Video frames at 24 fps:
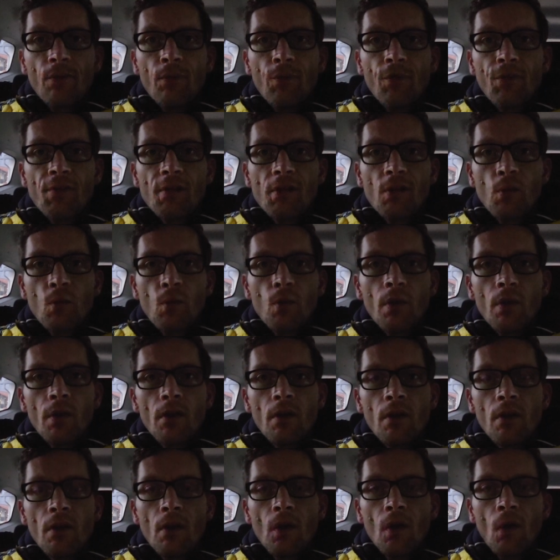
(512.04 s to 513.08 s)
15
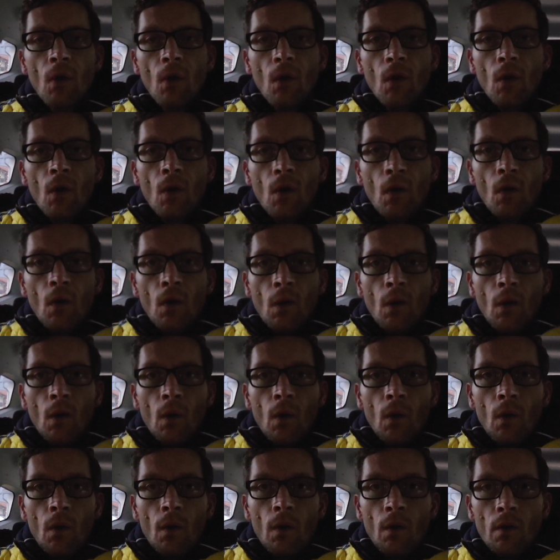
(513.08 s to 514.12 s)
Uhr.
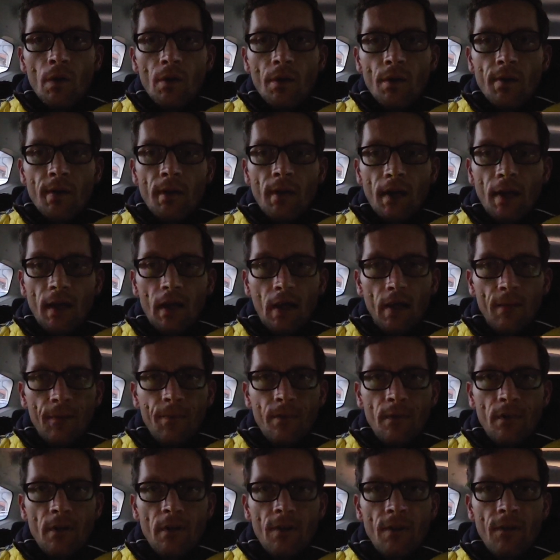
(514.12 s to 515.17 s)
Und ja,
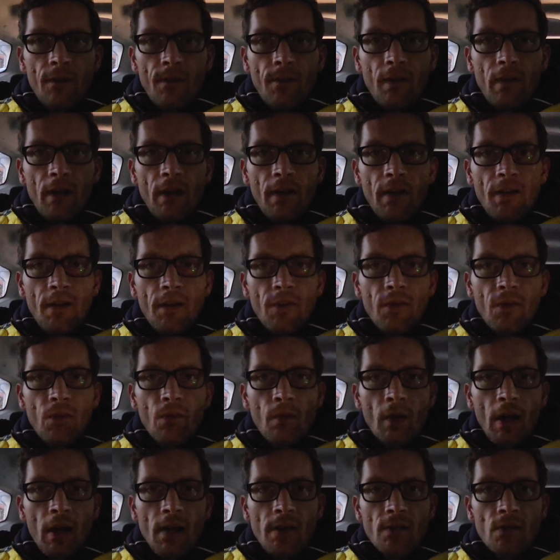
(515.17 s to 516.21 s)
jetzt fahre ich dann
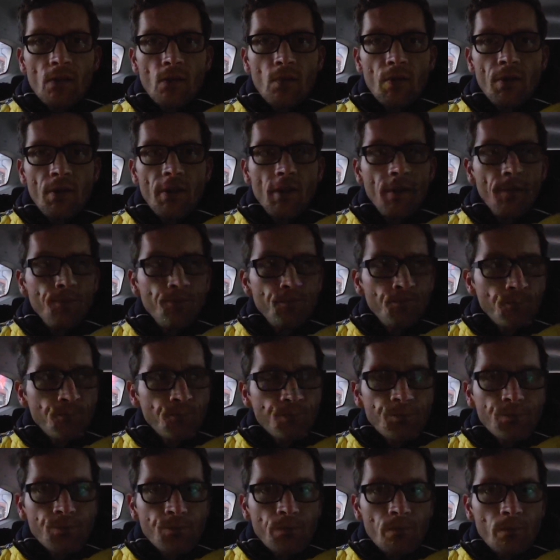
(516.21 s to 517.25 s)
zum Arzt runter
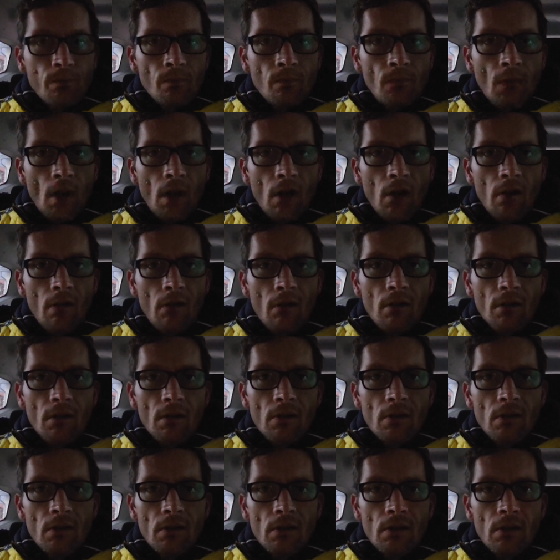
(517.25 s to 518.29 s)

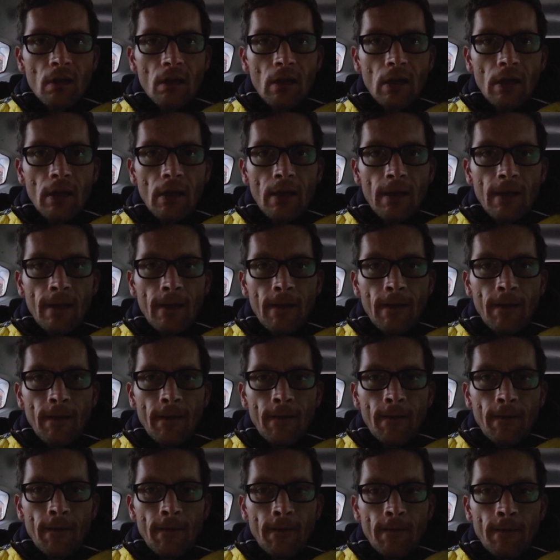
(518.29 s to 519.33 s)
und
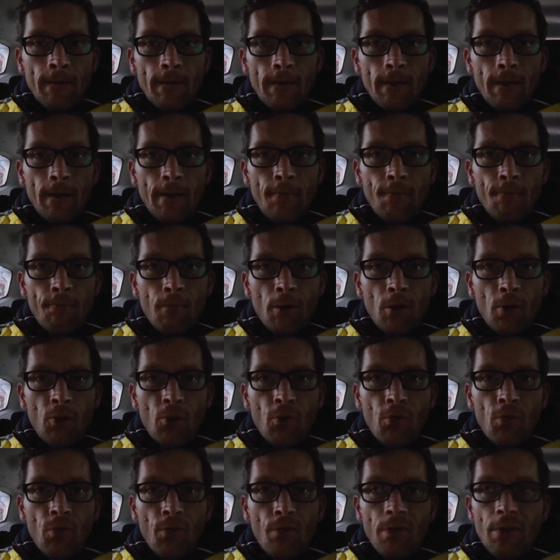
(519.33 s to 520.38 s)
ja, mal
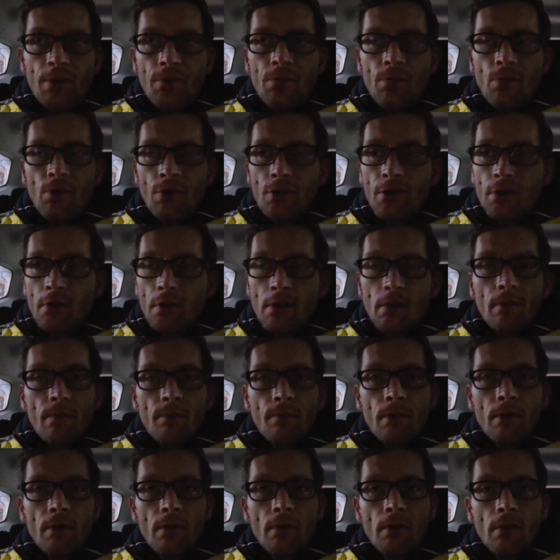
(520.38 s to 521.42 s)
gucken, wie es wird. Ich
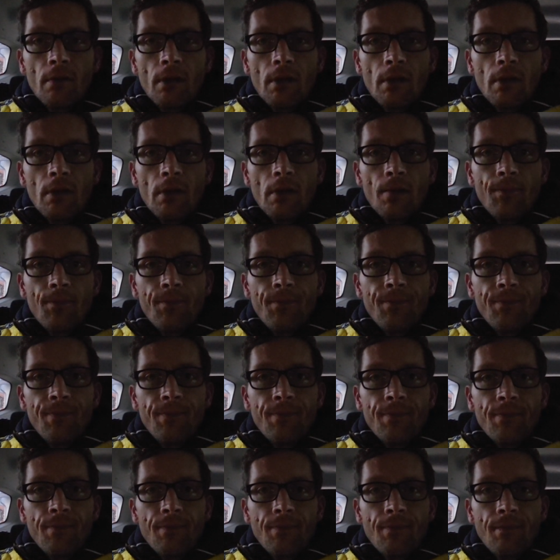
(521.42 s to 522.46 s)
bin
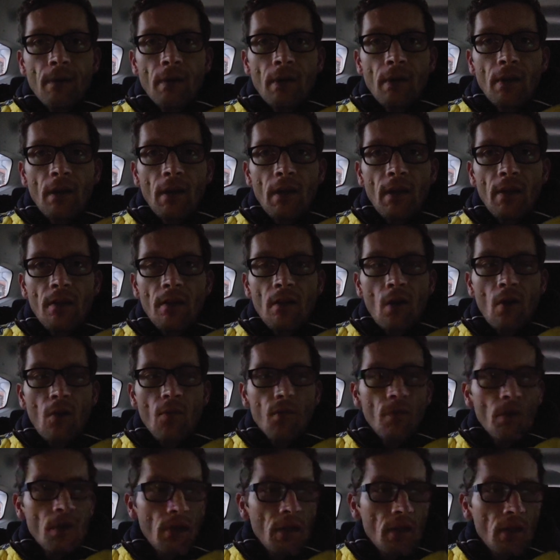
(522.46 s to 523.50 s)
ähm, echt
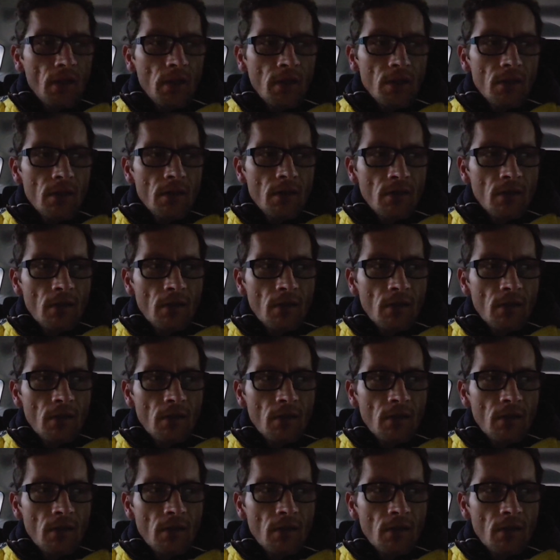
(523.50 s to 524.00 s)
aufgeregt,